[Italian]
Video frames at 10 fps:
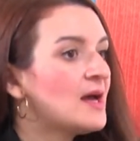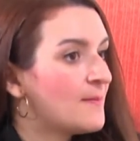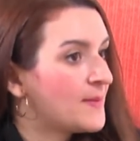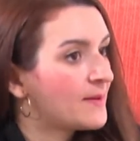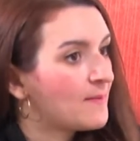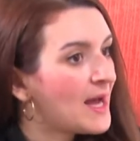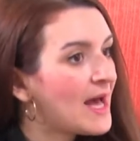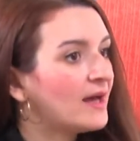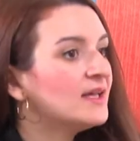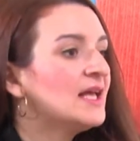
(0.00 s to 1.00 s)
per
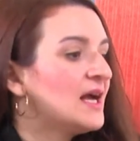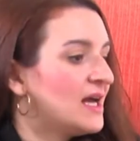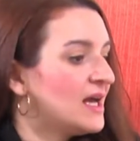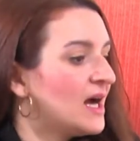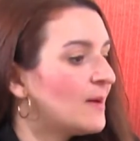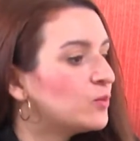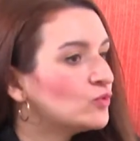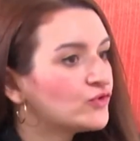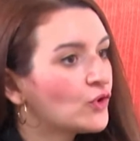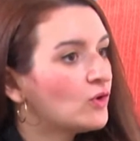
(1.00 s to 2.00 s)
me è,
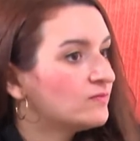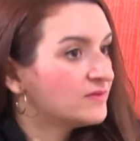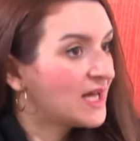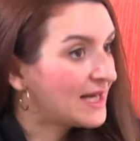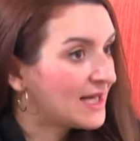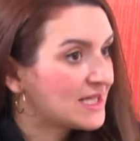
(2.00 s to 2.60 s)
appunto narra